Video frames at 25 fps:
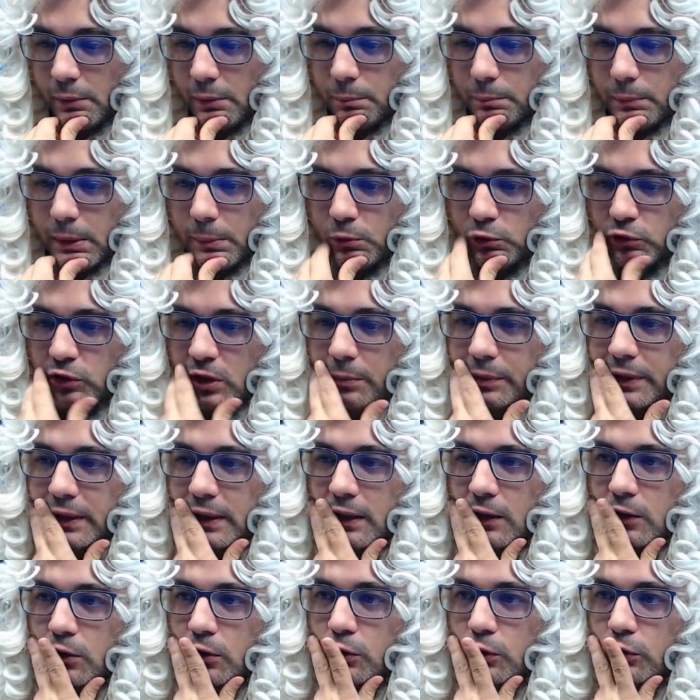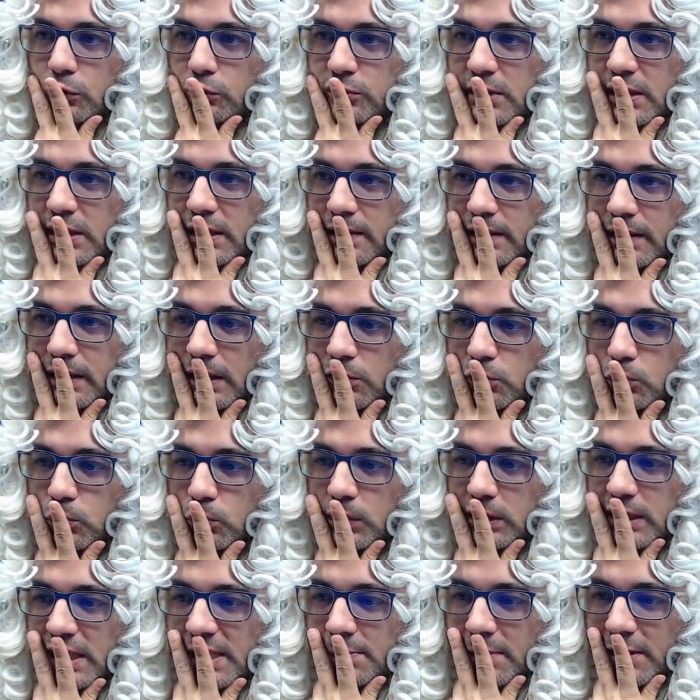Vamos a ver el roster de las
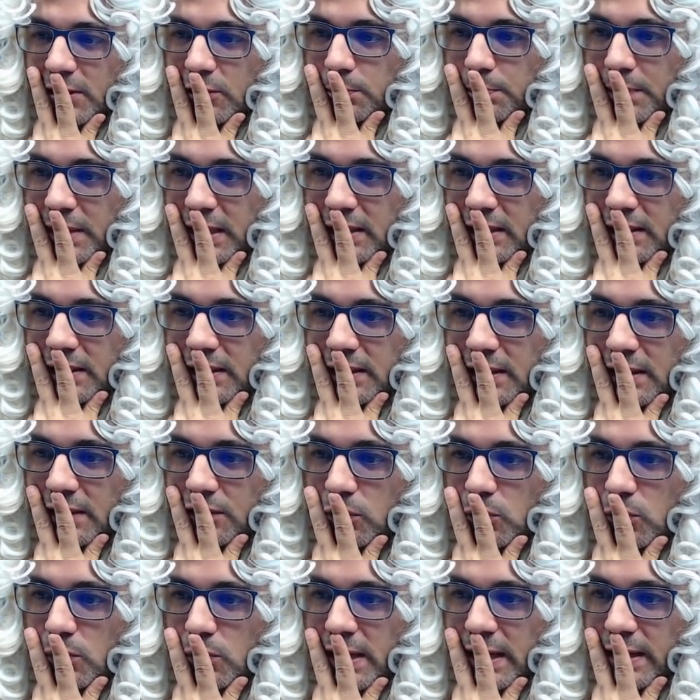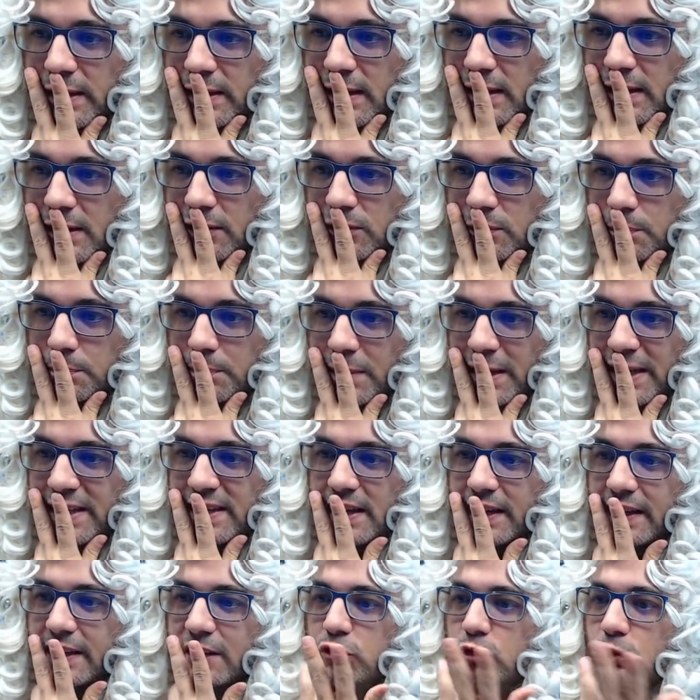últimas partidas jugadas.
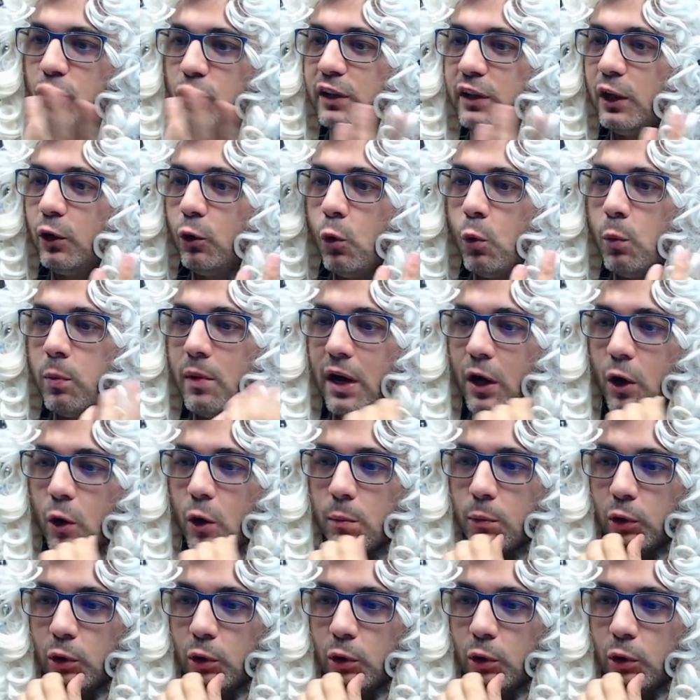Vaya que son de Cuba como